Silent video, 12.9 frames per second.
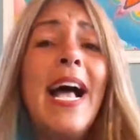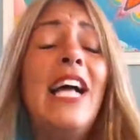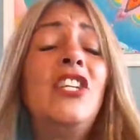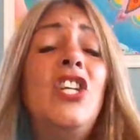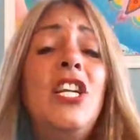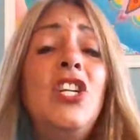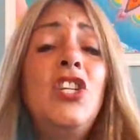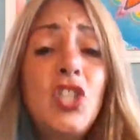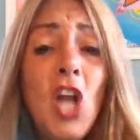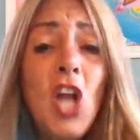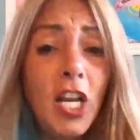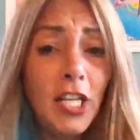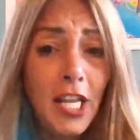عشان ان
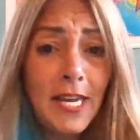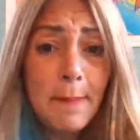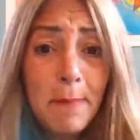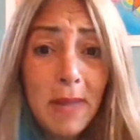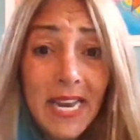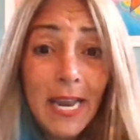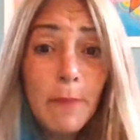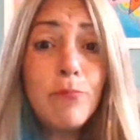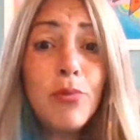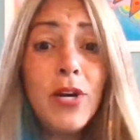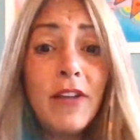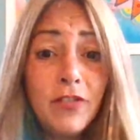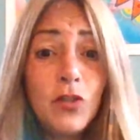شاء الله لما
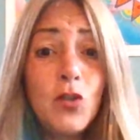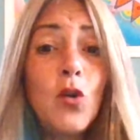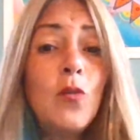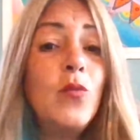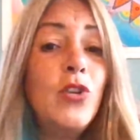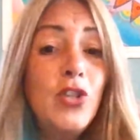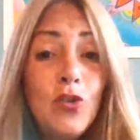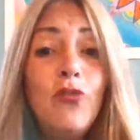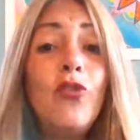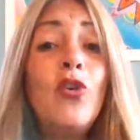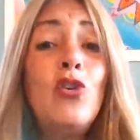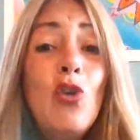يحبوا نفسهم ويشوفوا